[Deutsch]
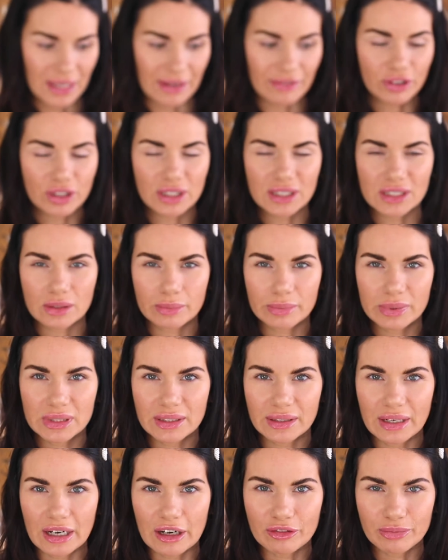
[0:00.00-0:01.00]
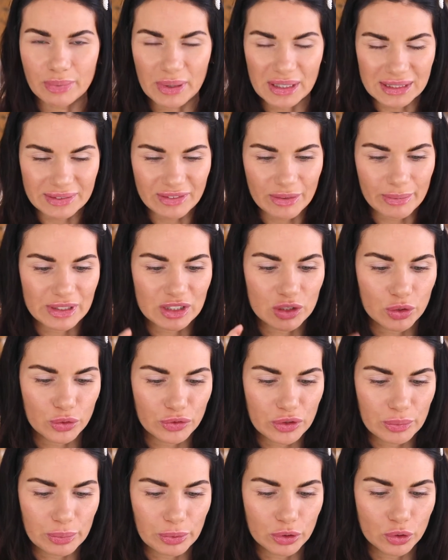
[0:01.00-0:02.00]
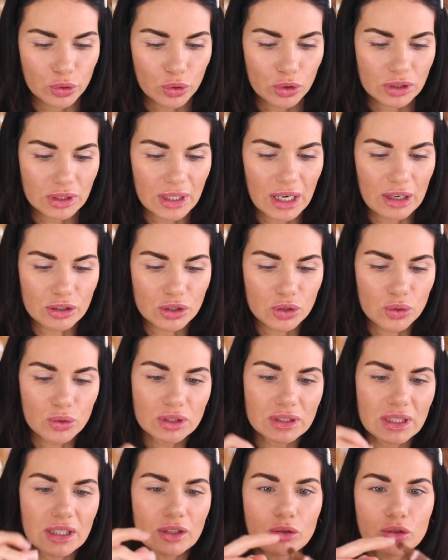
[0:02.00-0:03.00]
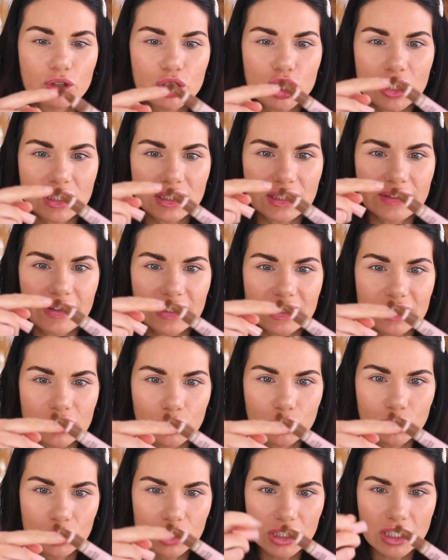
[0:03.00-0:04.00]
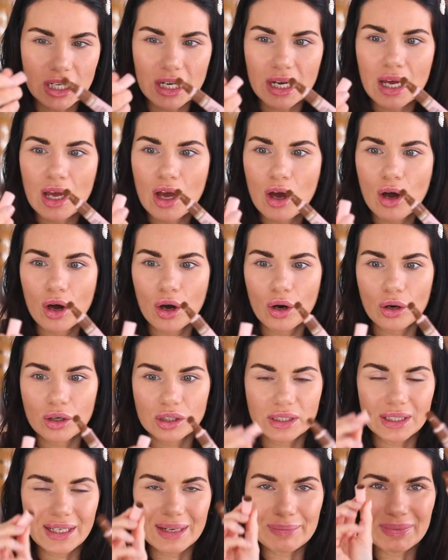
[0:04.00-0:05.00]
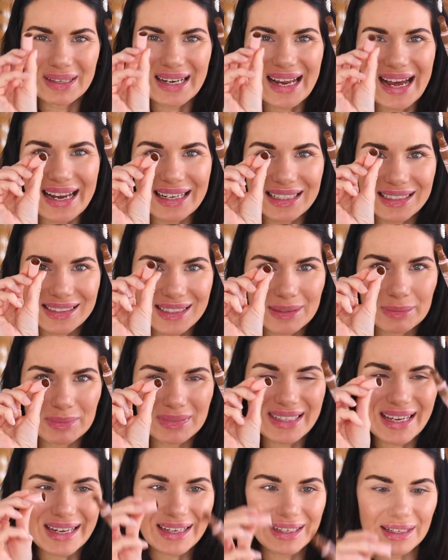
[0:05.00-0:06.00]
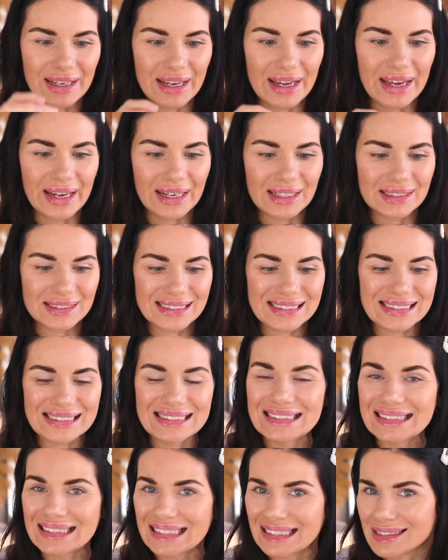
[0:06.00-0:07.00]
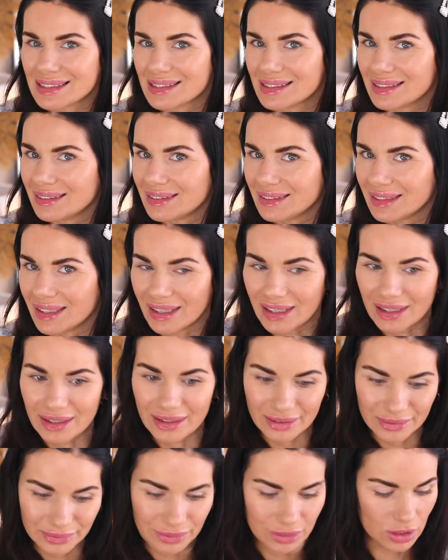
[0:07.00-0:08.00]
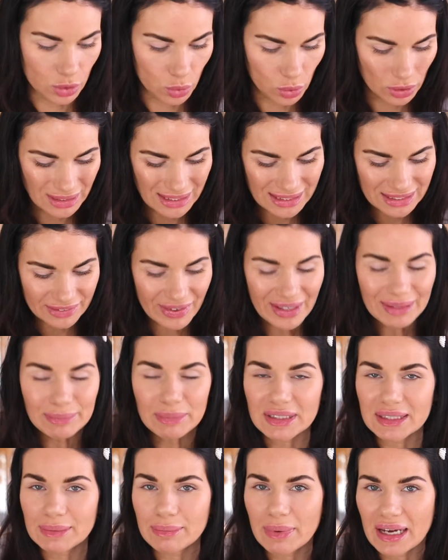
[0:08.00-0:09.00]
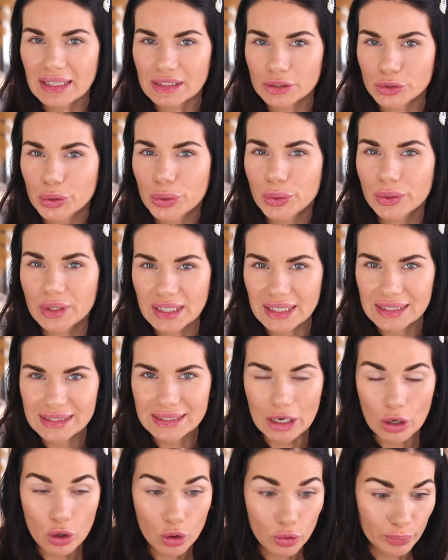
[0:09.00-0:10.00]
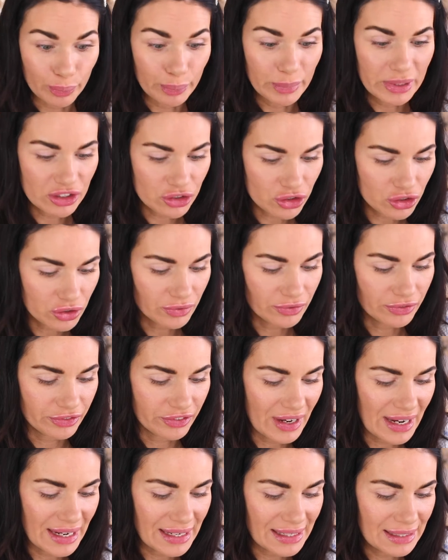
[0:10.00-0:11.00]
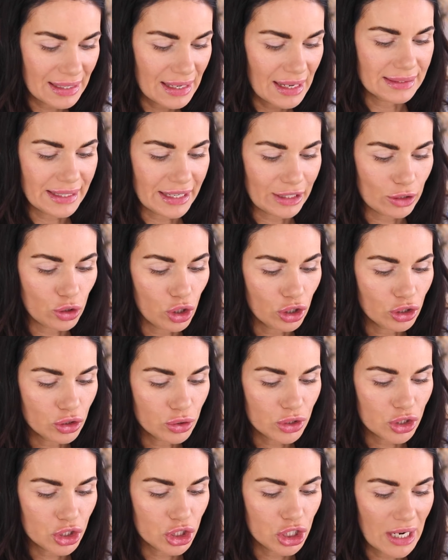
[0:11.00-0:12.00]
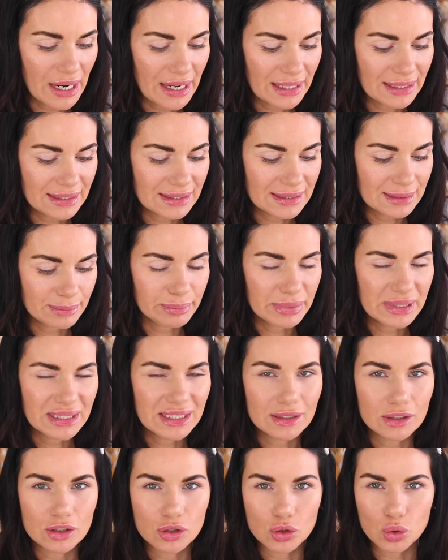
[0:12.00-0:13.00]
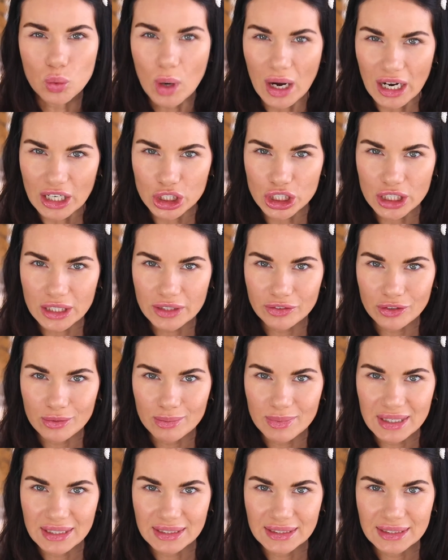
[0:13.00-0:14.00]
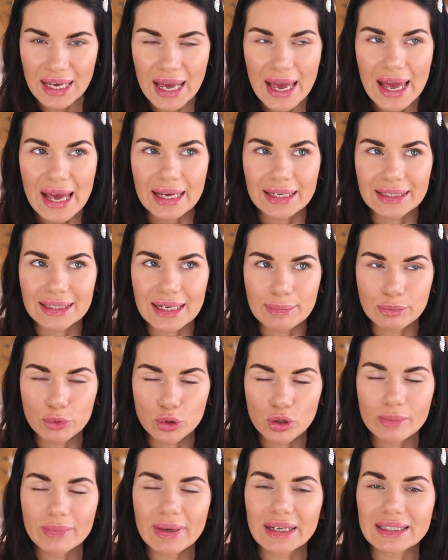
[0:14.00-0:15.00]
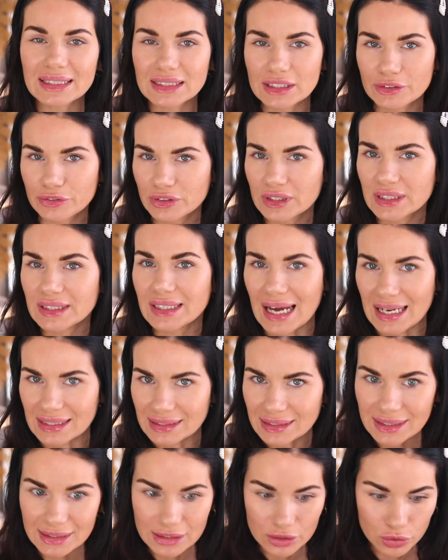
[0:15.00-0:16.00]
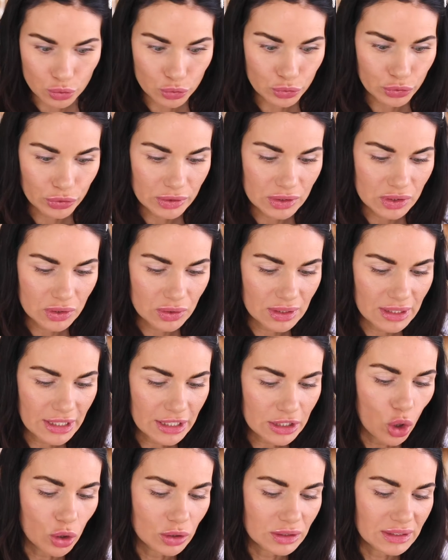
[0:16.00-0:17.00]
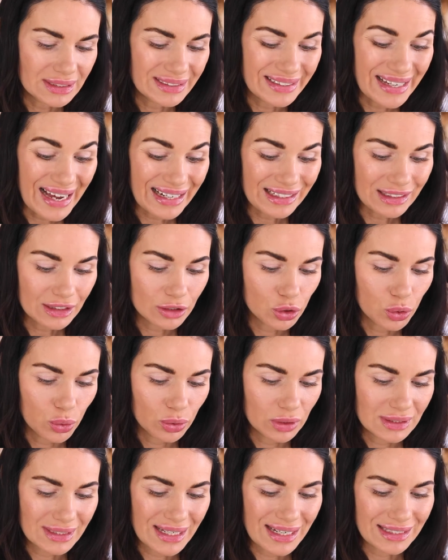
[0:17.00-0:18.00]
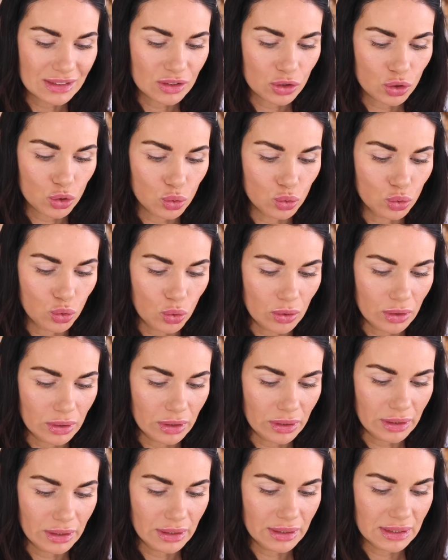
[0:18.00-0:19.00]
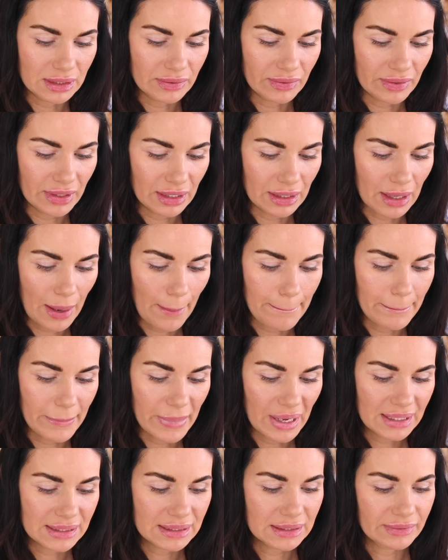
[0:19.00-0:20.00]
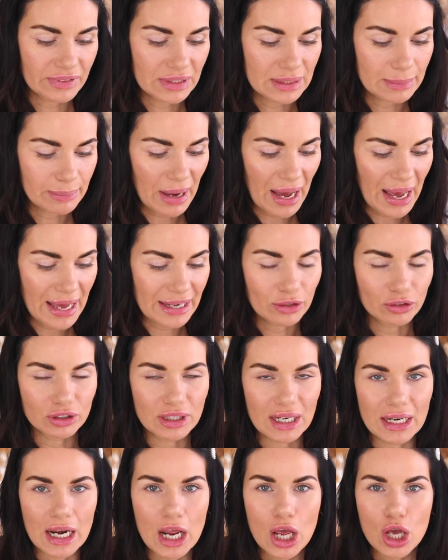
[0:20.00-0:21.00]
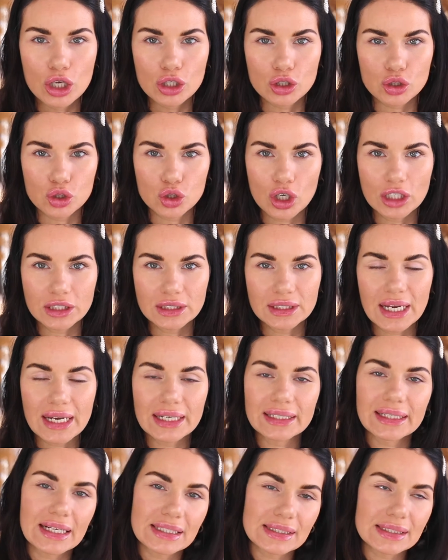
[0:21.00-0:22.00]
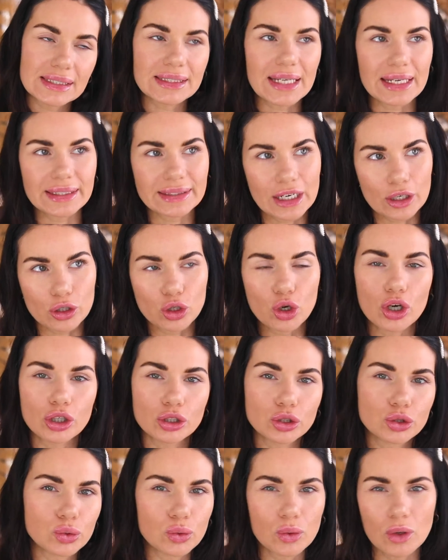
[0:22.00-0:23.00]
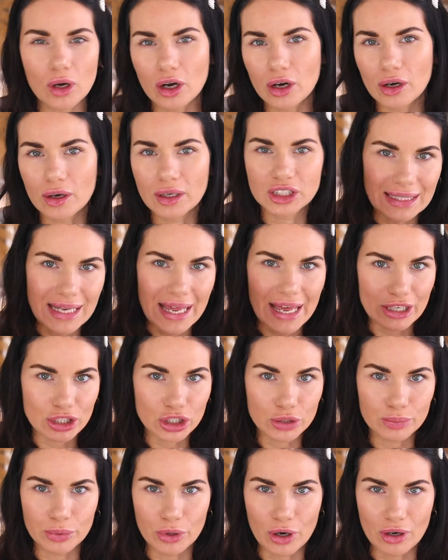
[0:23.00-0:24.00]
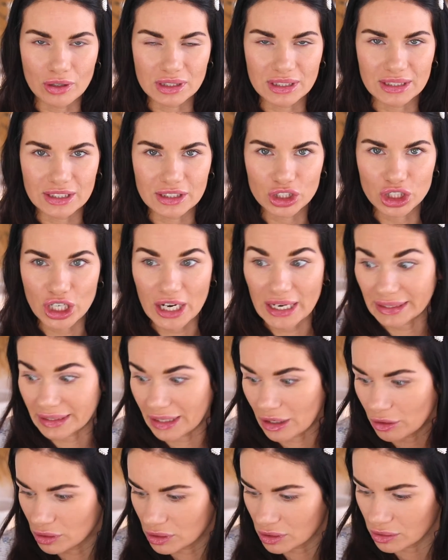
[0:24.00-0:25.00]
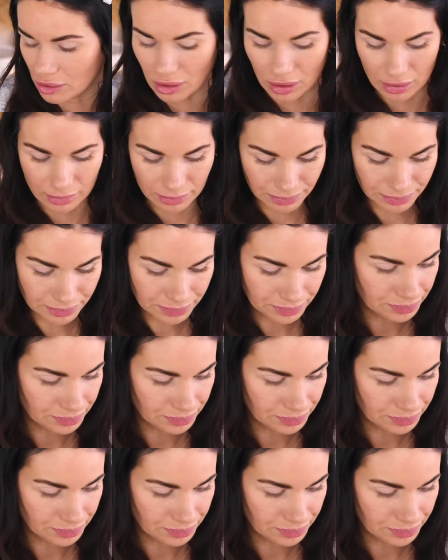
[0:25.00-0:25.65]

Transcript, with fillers: da wirklich so ein bisschen aufpassen, wenn man zu viel Produkt rausholt, dann rutscht das quasi runter und dann hat man alles im Deckel hängen. Das ist nicht ganz ideal. So, und ich werde mir die beiden Töne jetzt auch mischen, weil der Contour Shade ist ein bisschen zu aschig für mich. Ich habe nur gemerkt, dass er für die Nase ganz gut funktioniert und der andere Ton ist halt zu dunkel. Deswegen mixen wir die beiden und dann sollte da ein ganz netter Contour slash Bronzing Shade rauskommen.